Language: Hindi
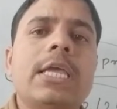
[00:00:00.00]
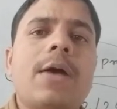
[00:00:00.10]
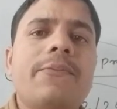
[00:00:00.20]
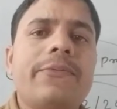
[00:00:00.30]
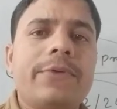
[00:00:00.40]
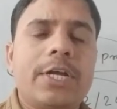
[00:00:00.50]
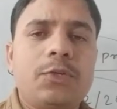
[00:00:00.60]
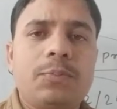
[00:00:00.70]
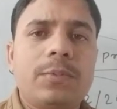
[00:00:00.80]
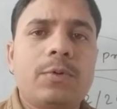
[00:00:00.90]
कि
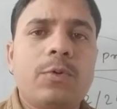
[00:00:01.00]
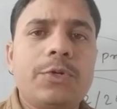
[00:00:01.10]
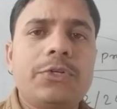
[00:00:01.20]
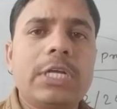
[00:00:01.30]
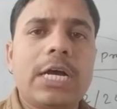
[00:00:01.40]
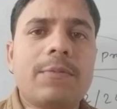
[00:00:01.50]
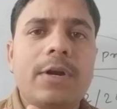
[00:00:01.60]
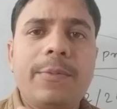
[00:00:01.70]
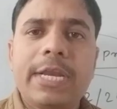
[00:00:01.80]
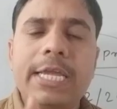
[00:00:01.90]
आप कोई चीज़
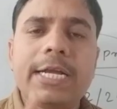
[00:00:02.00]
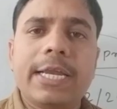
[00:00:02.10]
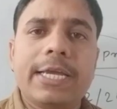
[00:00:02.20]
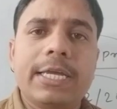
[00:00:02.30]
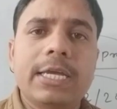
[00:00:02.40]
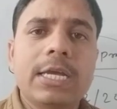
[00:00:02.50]
हड़बड़ में नहीं करेंगे